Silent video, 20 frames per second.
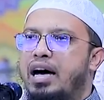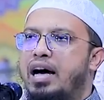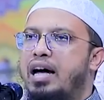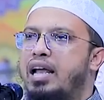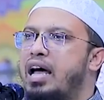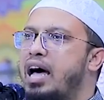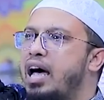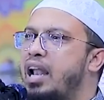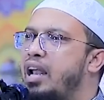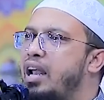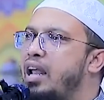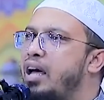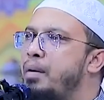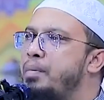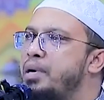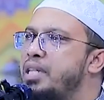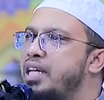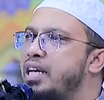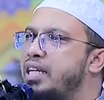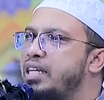আর আল্লাহ
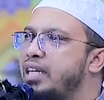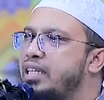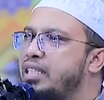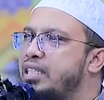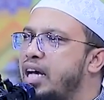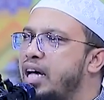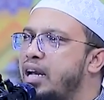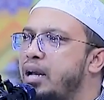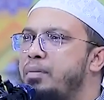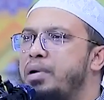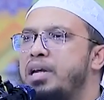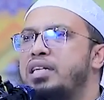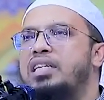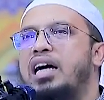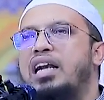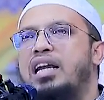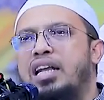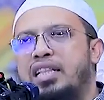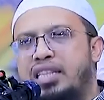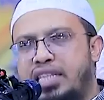আমাদেরকে চান আমরা
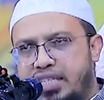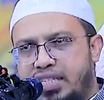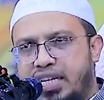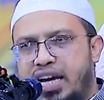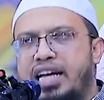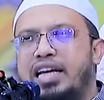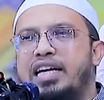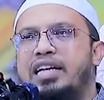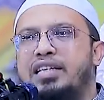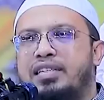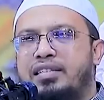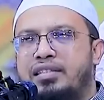জান্নাতে যাই